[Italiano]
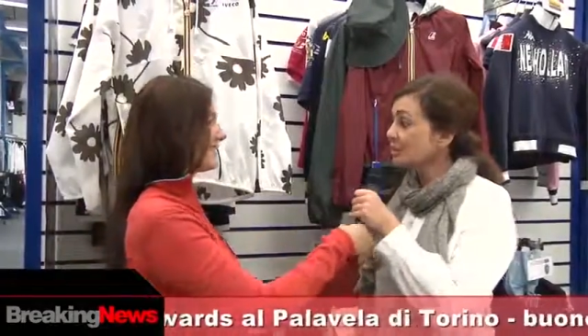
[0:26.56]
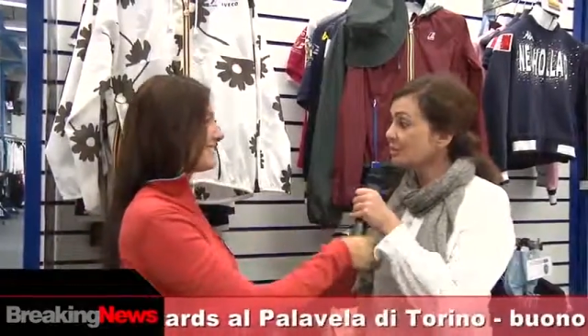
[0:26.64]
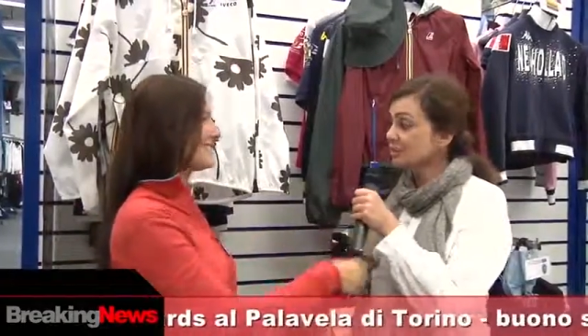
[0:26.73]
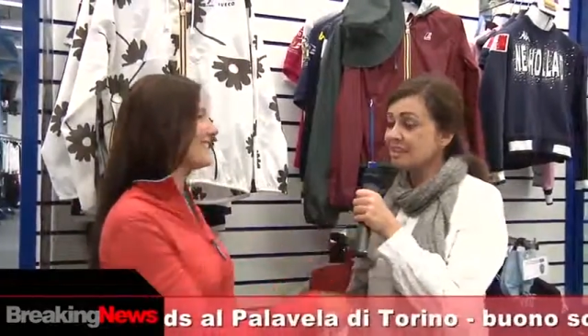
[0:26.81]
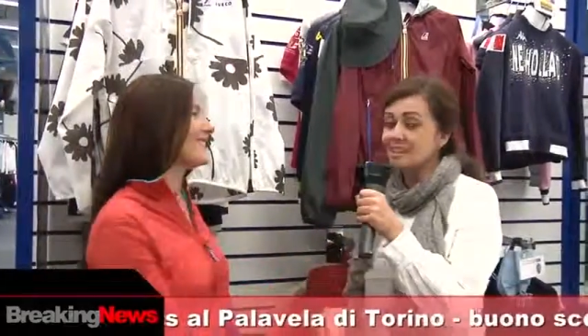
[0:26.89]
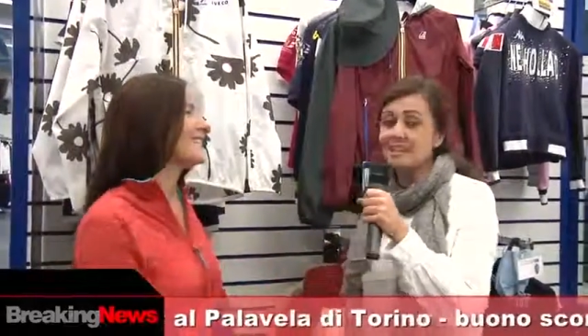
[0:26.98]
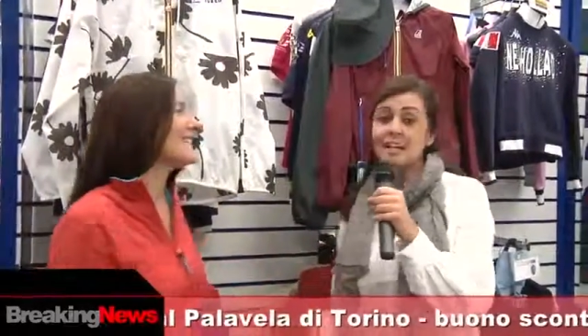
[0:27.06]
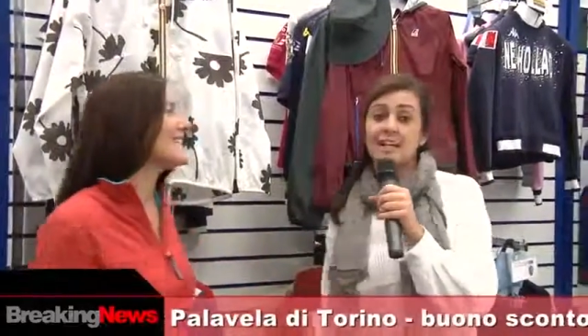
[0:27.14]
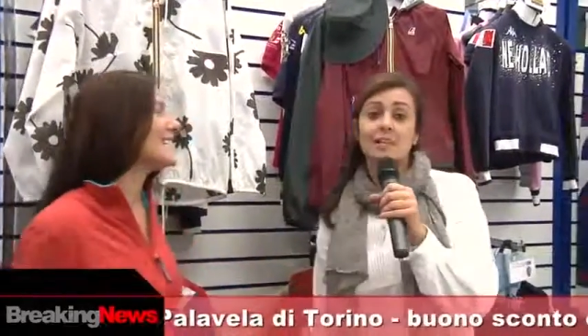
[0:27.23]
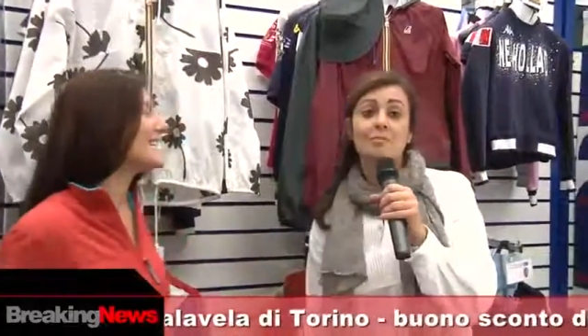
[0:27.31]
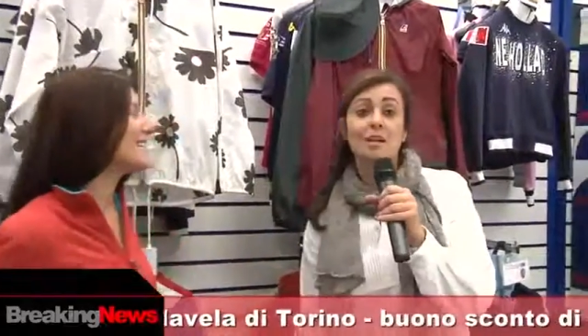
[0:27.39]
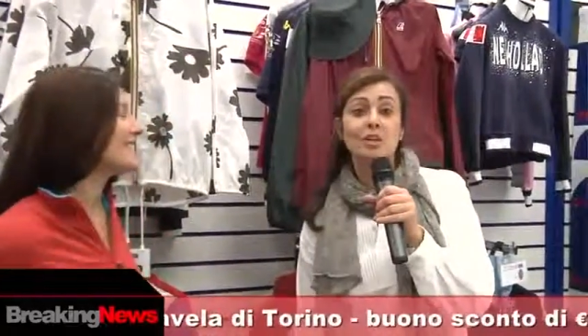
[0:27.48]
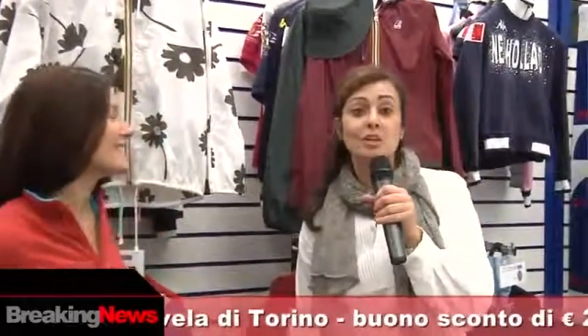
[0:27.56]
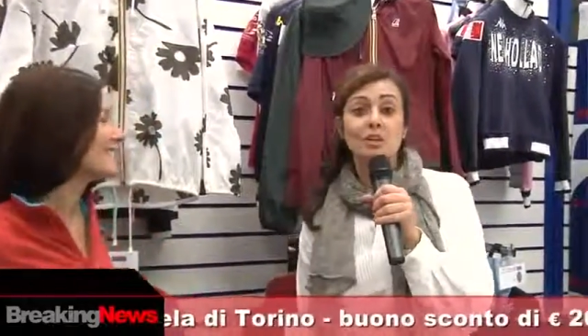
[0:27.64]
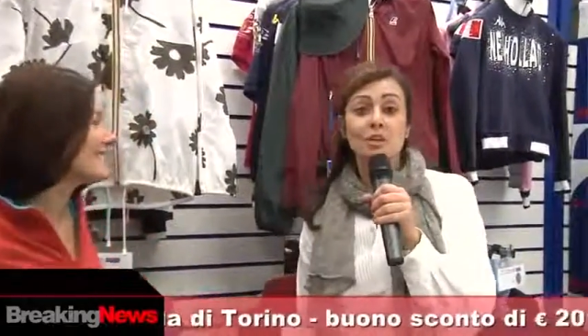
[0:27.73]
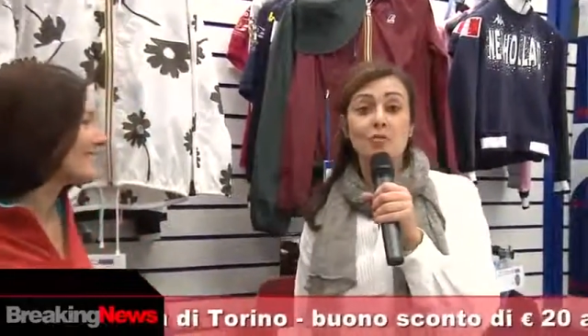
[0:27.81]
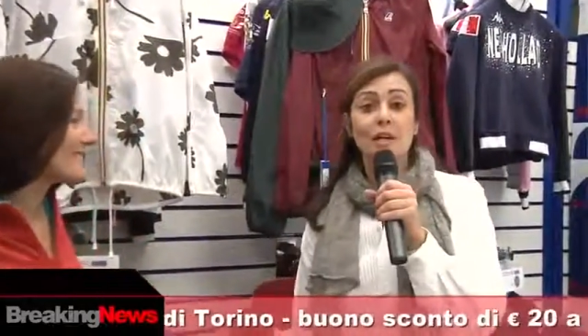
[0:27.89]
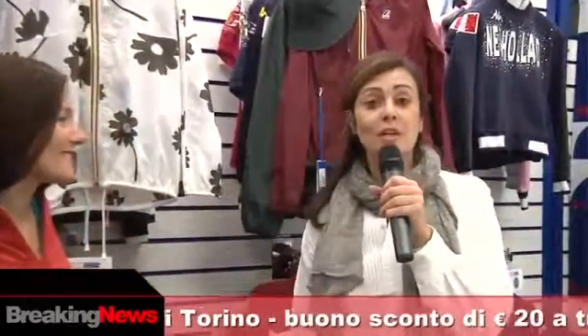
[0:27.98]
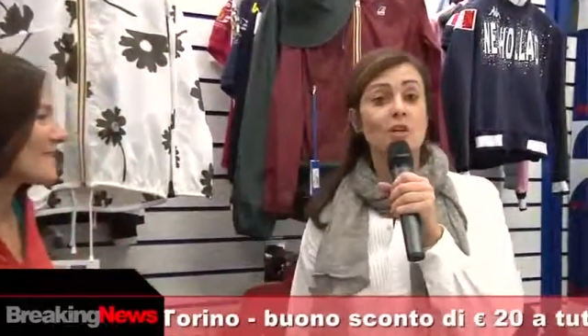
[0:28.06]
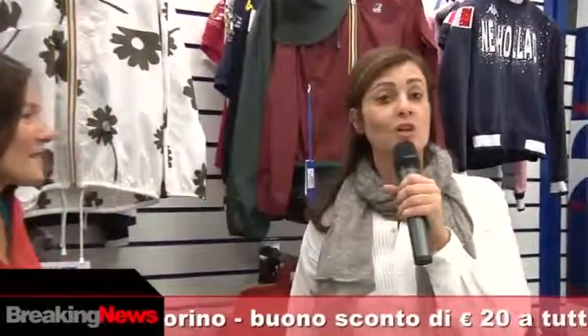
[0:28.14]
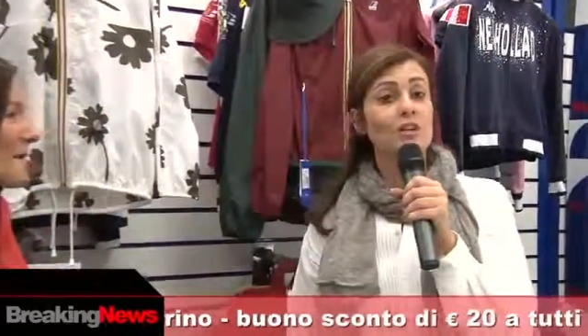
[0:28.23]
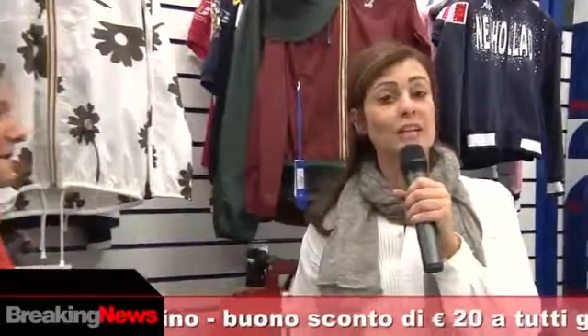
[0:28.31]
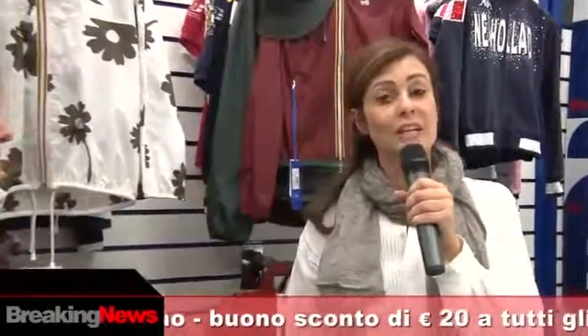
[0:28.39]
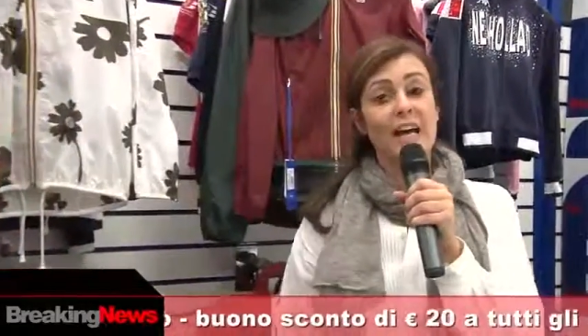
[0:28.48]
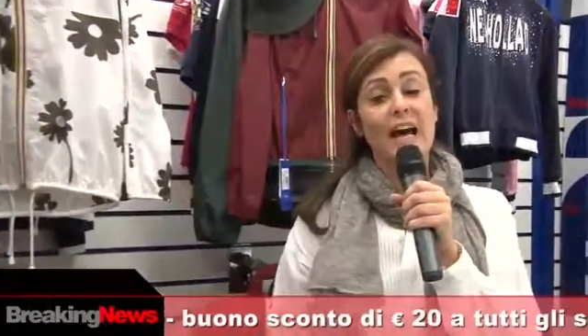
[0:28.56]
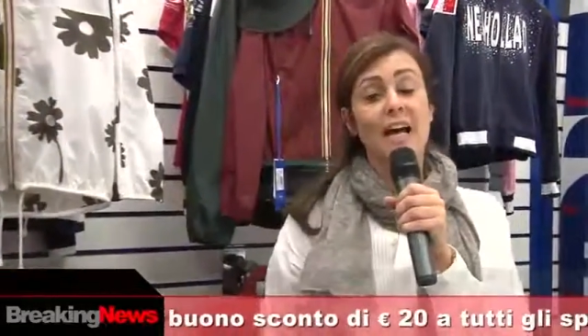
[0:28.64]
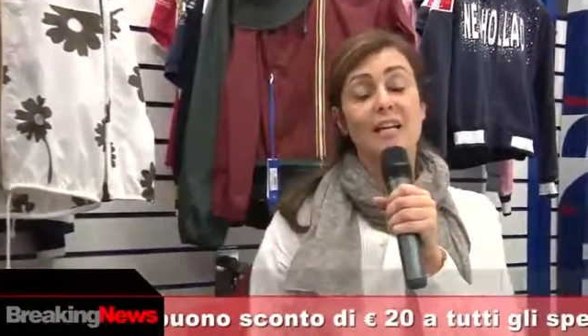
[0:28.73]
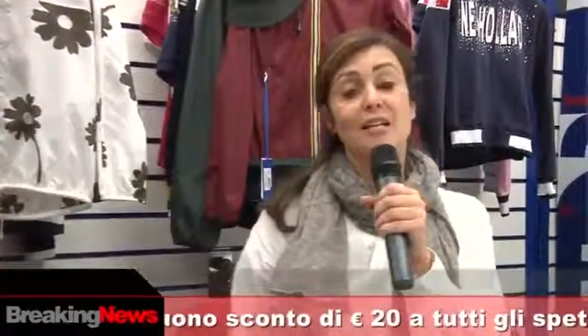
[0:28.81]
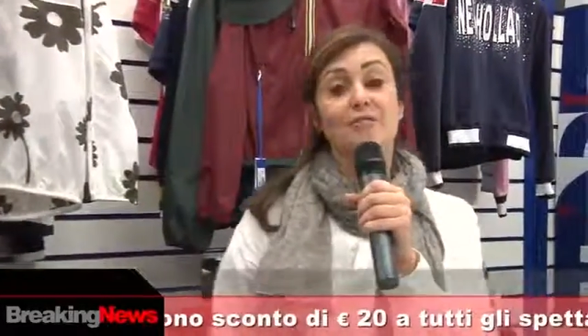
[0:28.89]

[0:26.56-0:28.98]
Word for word: Ciao Federica, il marchio Keyway colorerà